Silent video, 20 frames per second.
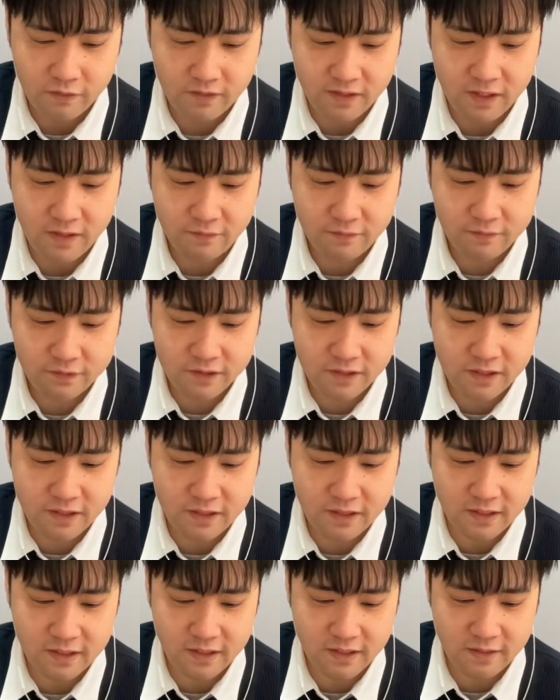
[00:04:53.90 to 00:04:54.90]
回復しな
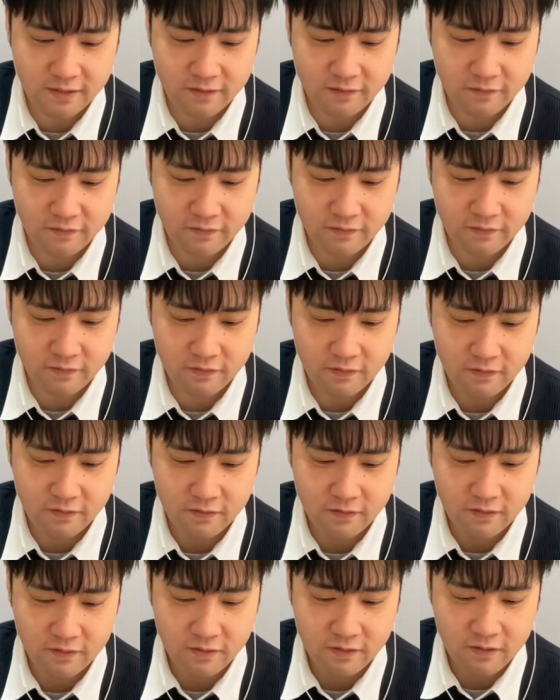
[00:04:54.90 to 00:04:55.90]
あかんねん。
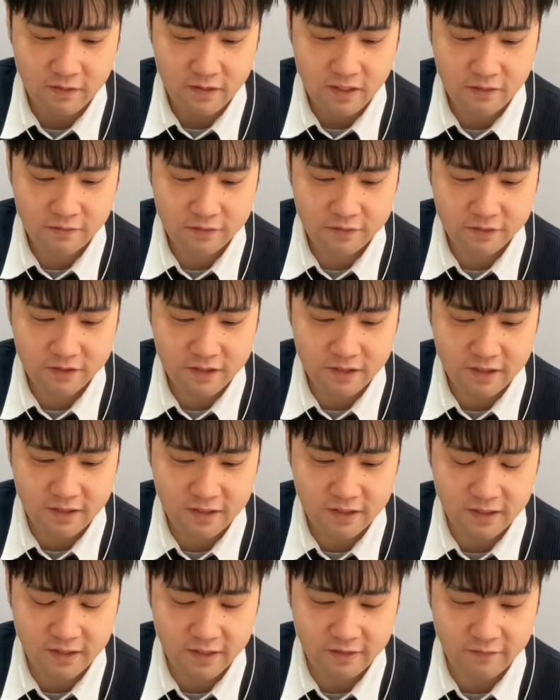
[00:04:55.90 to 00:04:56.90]
回復しなあ
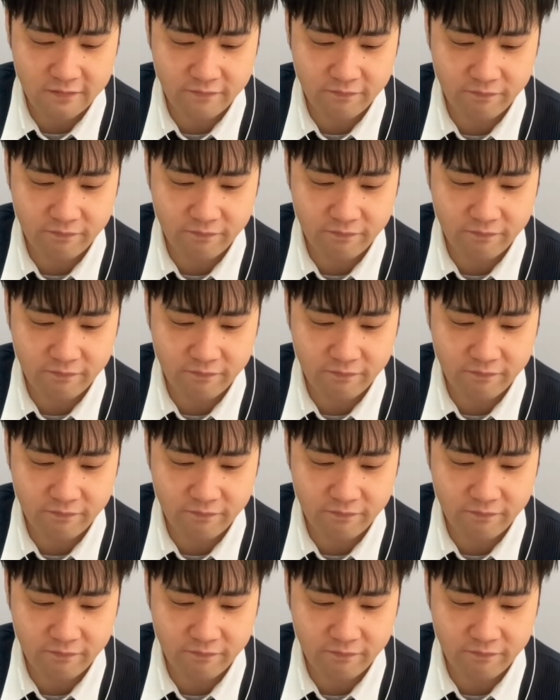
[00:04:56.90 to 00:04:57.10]
かんねん。